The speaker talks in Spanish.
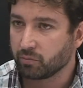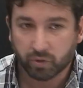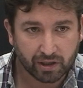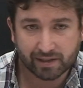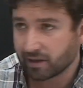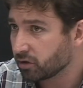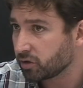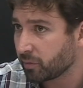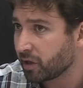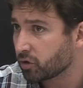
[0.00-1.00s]
porque él se lo ha
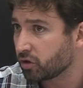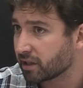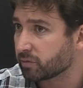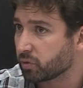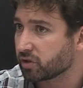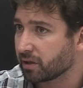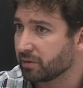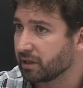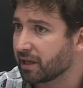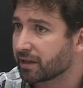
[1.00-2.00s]
tomado con
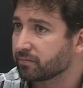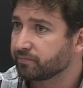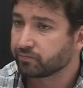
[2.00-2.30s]
responsabilidad.